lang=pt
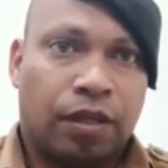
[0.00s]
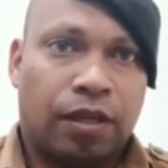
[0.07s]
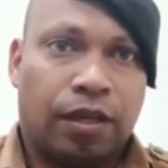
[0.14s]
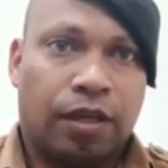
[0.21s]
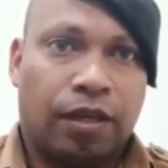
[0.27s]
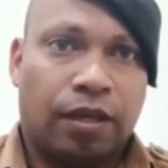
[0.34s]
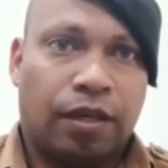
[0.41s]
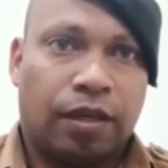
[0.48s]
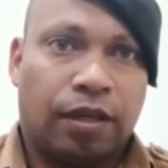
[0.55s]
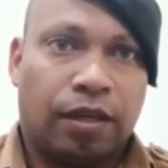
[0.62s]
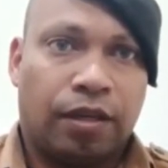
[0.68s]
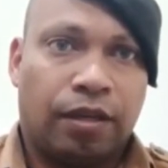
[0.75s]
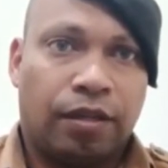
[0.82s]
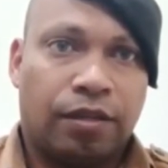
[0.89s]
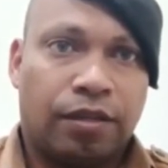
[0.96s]

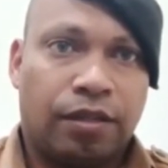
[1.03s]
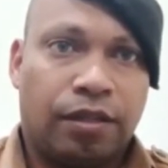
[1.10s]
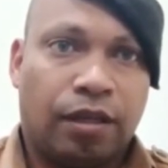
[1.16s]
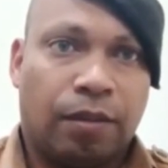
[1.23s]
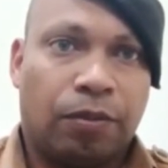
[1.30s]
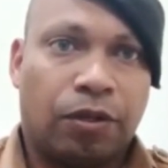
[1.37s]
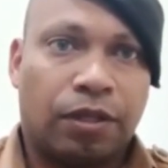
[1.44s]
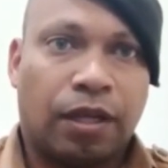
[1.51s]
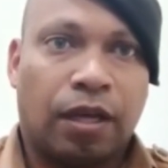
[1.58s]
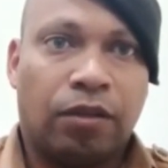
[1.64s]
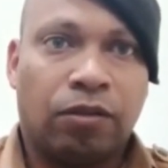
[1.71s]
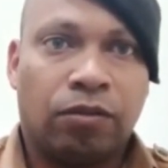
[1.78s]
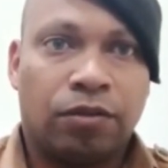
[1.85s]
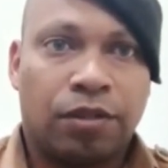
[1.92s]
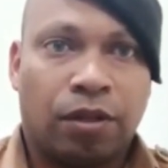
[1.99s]
é, esse
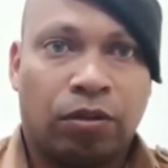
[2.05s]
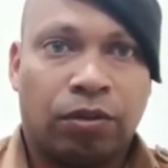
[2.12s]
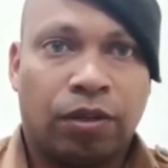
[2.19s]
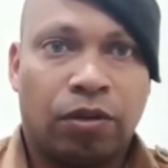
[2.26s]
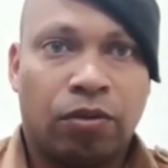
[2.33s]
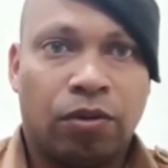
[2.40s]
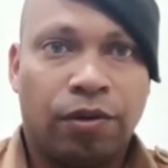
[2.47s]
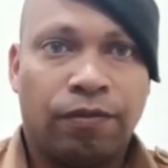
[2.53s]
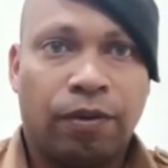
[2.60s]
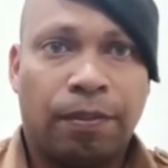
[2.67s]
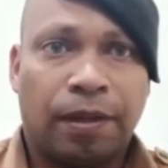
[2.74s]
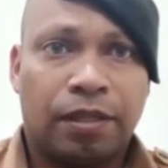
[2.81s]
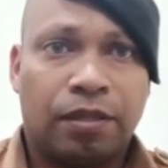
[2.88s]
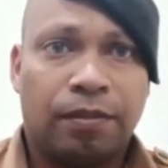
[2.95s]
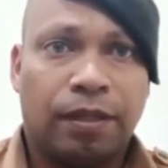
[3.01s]
abordado se alterou e foi
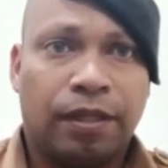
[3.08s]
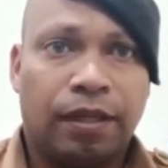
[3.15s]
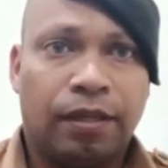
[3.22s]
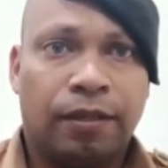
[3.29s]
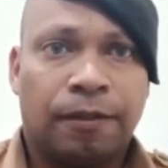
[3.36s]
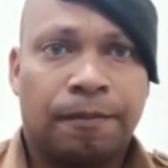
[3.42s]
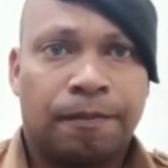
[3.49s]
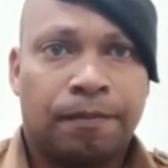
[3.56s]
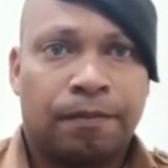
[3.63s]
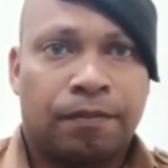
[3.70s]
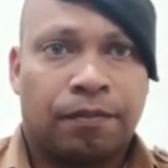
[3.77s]
para cima dele.